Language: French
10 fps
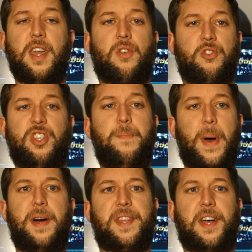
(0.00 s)
et quand je dis
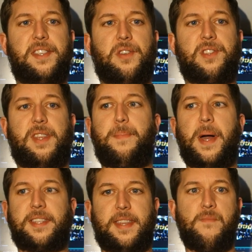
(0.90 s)
pas intéressant, c'est
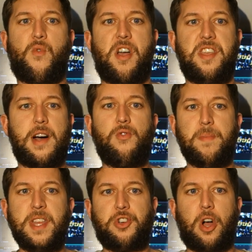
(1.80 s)
pas que c'est moyen ou
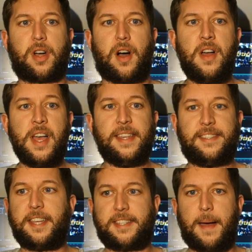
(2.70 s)
médiocre, hein,
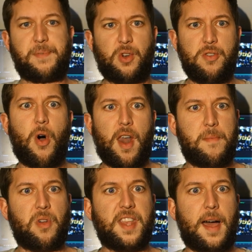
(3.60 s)
c'est que c'est absolument
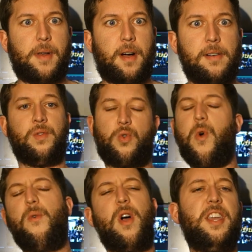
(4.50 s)
lamentable. Donc
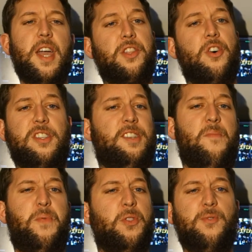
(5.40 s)
ouais, Walligator, c'est
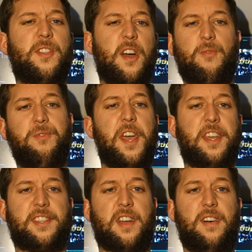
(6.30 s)
un tout un
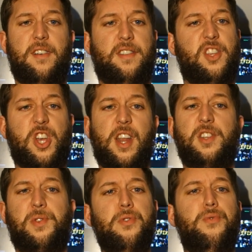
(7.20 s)
contexte. Hein. Déjà
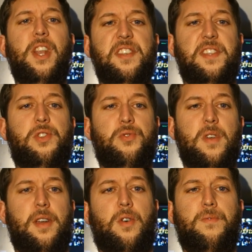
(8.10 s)
la zone où il est
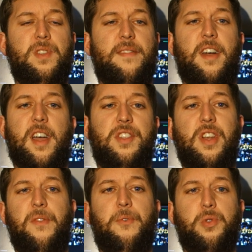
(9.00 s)
situé, quand vous avez
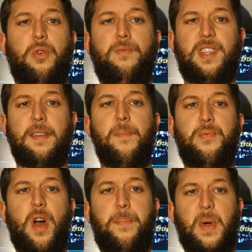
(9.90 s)
regardé les photos, vous avez
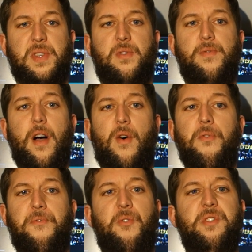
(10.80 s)
pu apercevoir
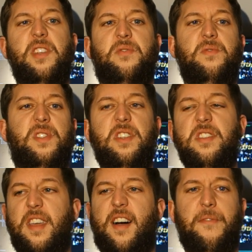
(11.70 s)
au fond des
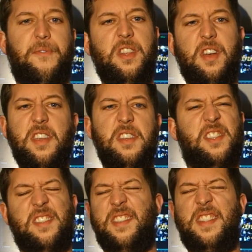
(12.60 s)
usines, des raffineries,
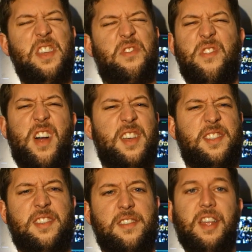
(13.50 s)
c'est
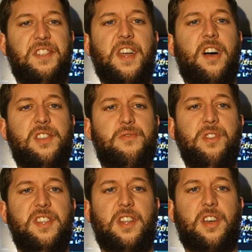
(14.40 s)
dégueulasse.
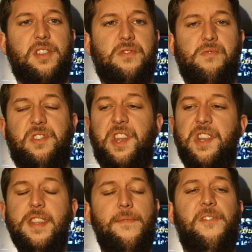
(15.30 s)
L'intégration des attractions, c'est
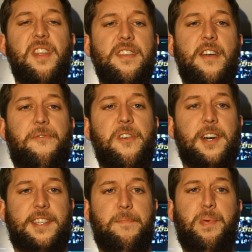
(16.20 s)
ni fait ni à
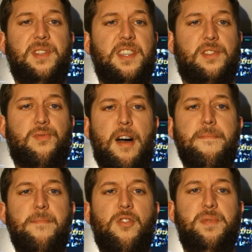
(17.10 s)
faire, c'est posé soit
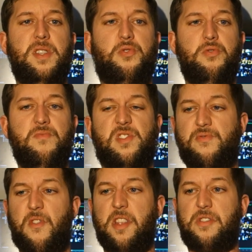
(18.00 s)
même le bitume,
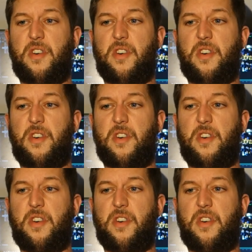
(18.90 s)
soit